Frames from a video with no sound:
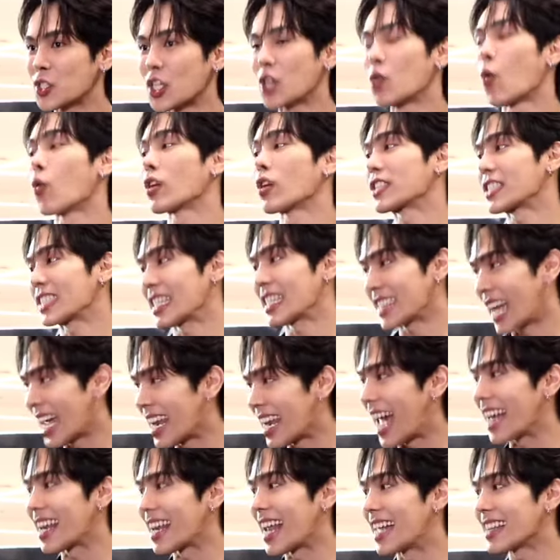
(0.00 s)
สนุกข
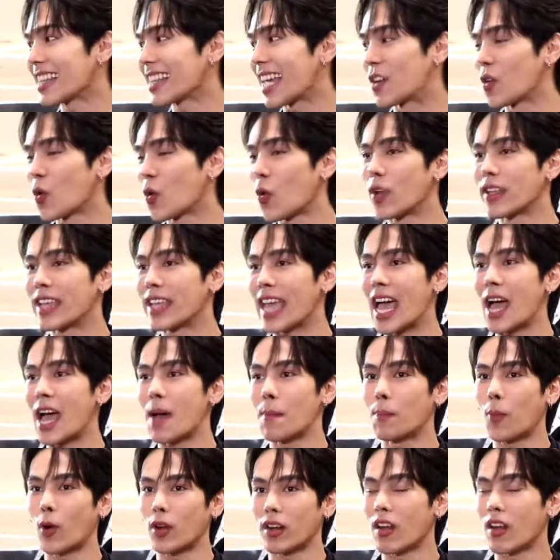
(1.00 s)
นาดนั้น แต่ทุกคนแค่
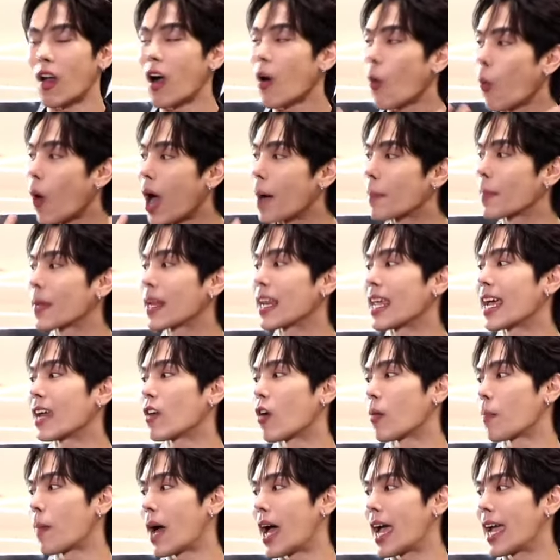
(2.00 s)
ปลดล็อกความเครียด
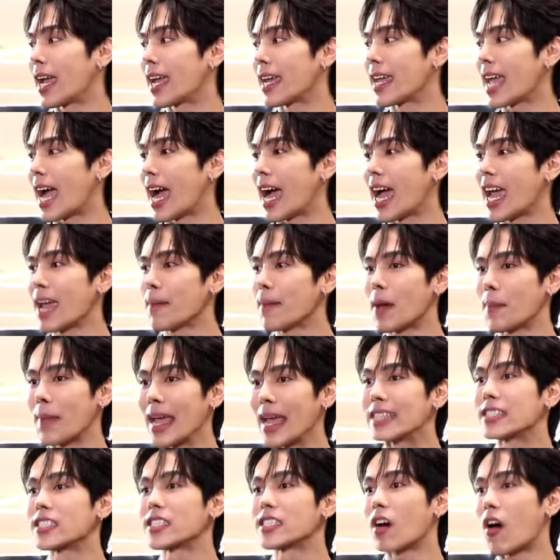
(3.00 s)
ออกไป อยากให้แบบ
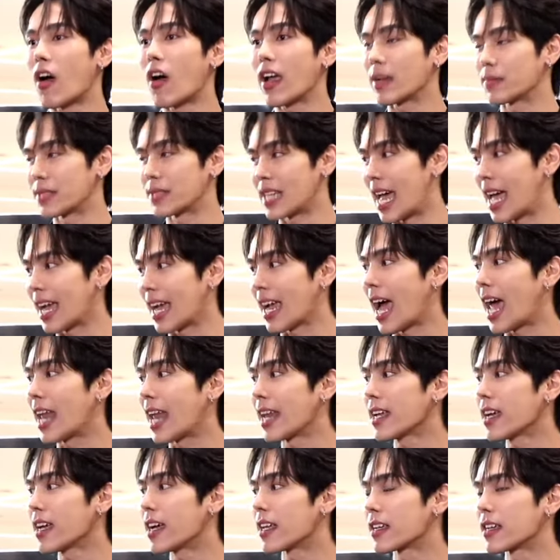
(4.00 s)
เอนจอยกับสถานการ
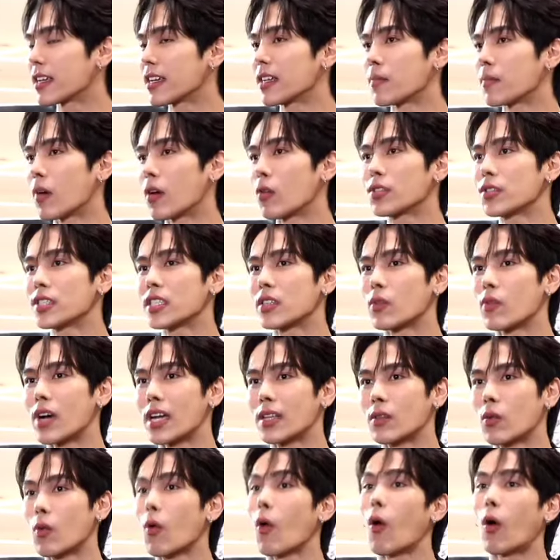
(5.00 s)
ณ์ที่เกิดขึ้น เพราะรู้สึก
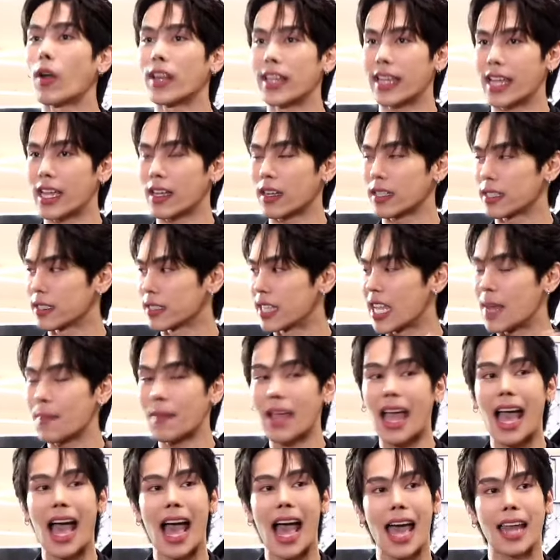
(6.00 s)
ว่าทุกคนเนี่ยทีม
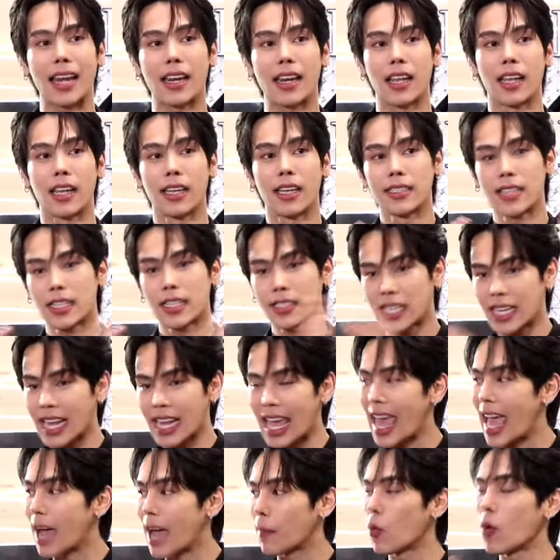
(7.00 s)
งาน นักแส
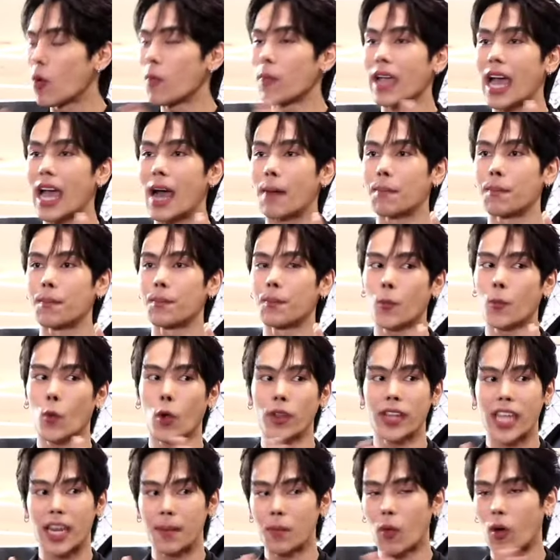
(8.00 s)
ดงร่วมกับค
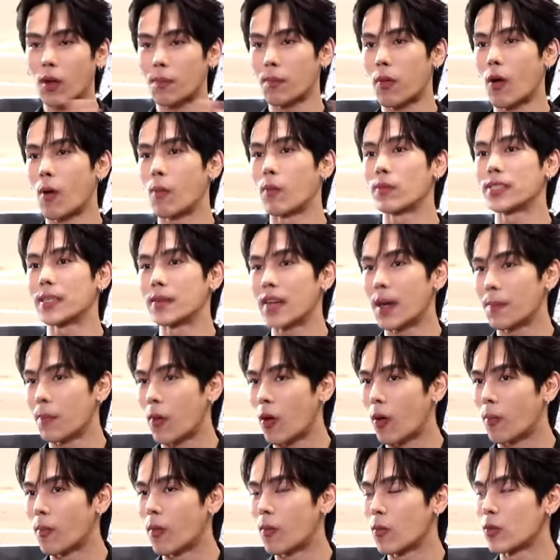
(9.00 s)
นเขียนบทผมสำหรับ
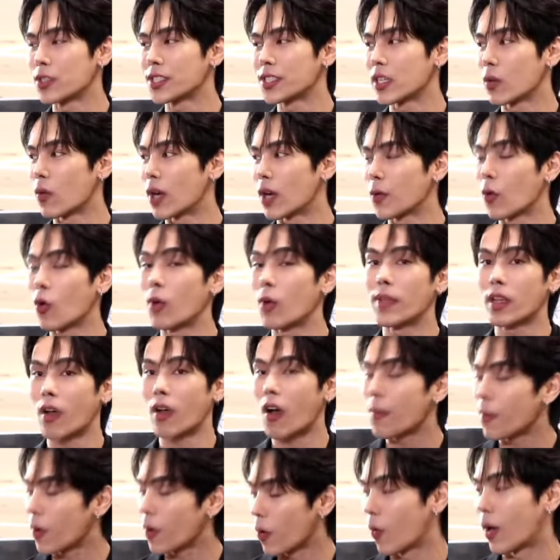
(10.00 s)
ผม ผมรู้สึกว่าทุกคนเป็น
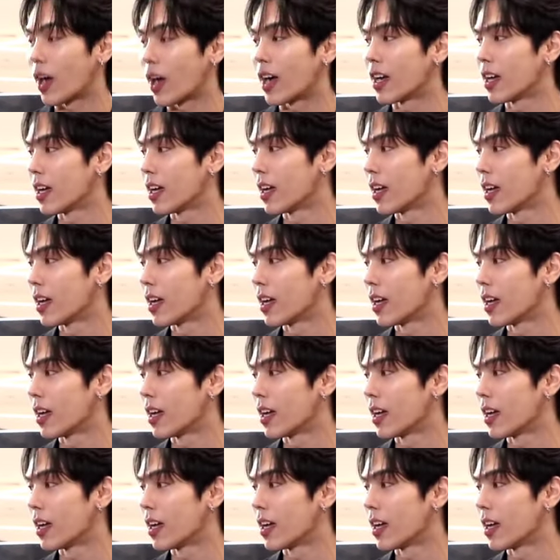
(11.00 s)
ครอบครัว